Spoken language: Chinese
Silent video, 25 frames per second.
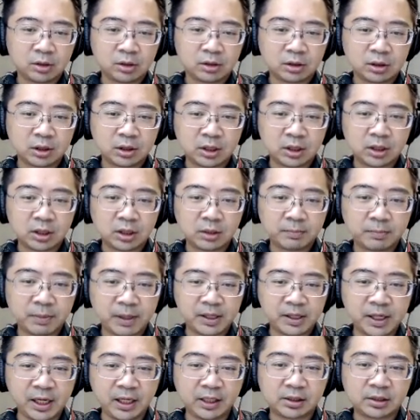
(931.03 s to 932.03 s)
那
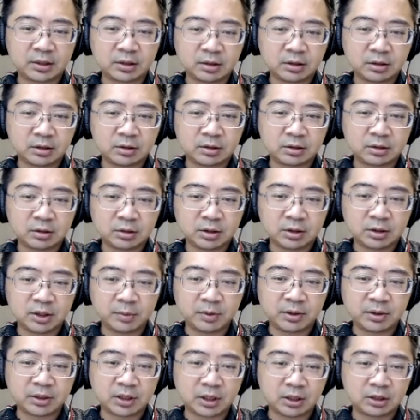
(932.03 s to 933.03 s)
Binance 基
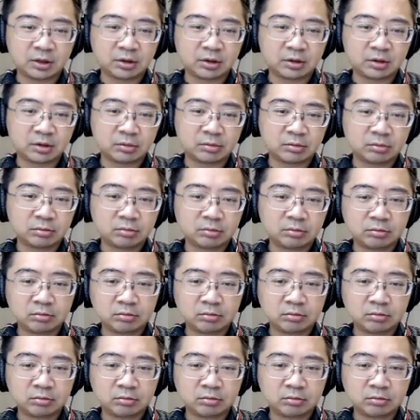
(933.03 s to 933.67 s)
本上